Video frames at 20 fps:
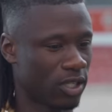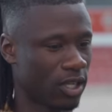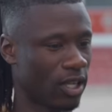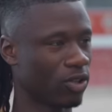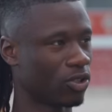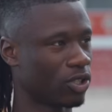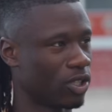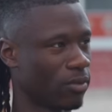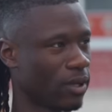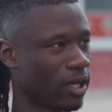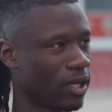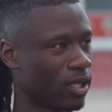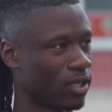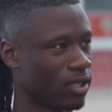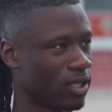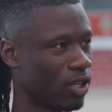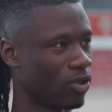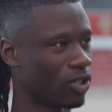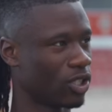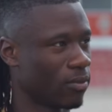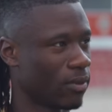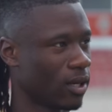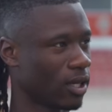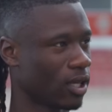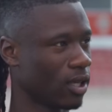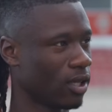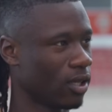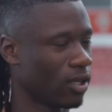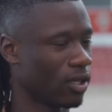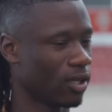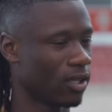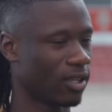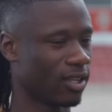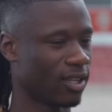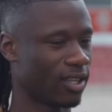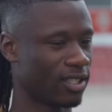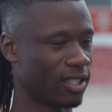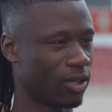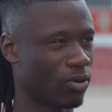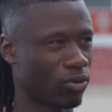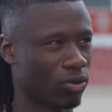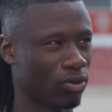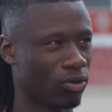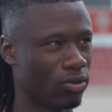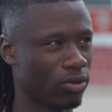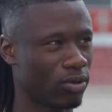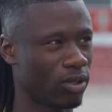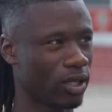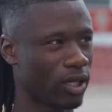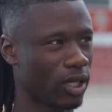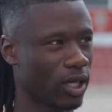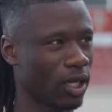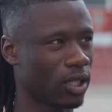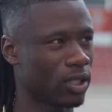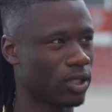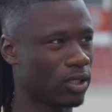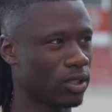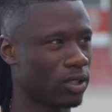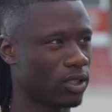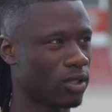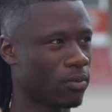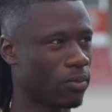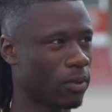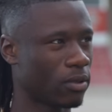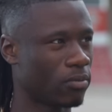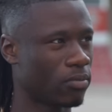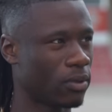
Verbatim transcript: c'est là où j'ai marqué. C'est là où j'ai marqué. C'est contre l'Ukraine, si je dis pas de